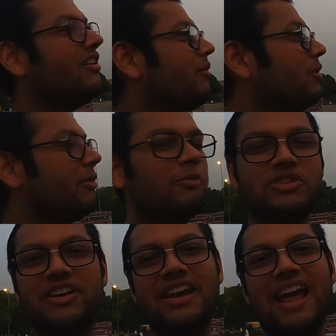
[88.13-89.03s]
कभी भी
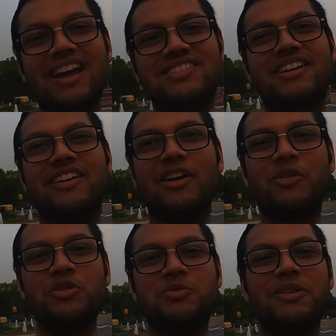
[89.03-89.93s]
मुझे रिलैक्स करना
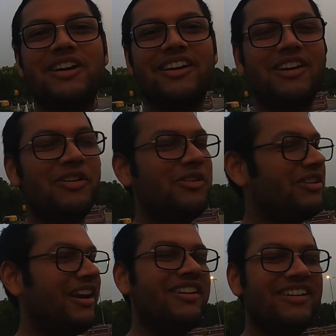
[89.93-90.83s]
हो कुछ भी करना
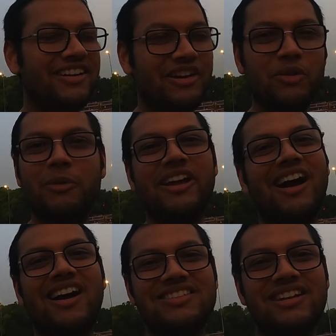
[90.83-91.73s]
हो रन करनी हो मैं
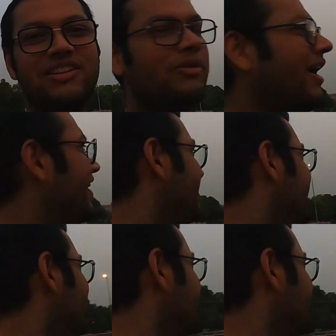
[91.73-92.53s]
यहाँ आ जाता हूँ एंड